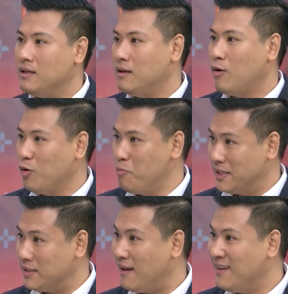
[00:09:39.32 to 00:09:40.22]
ดอีโคโนมิ
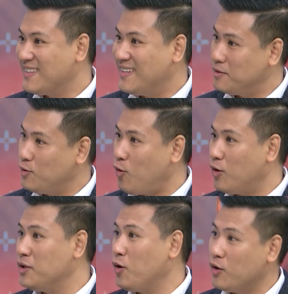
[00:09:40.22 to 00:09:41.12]
กส์ละคือทุกค
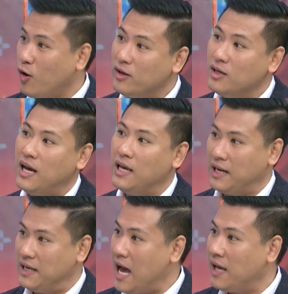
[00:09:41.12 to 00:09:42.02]
นโยนออเดอร์ให้
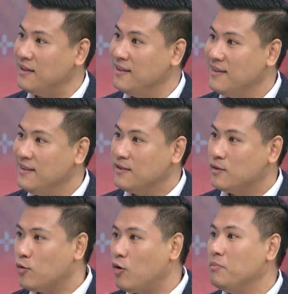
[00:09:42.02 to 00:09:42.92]
กันได้ ครับผม
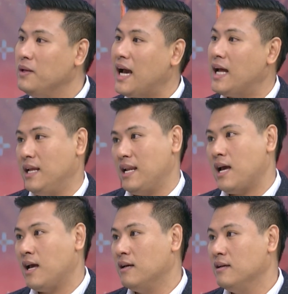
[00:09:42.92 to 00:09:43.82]
ทุกคนมีค่าในหน้า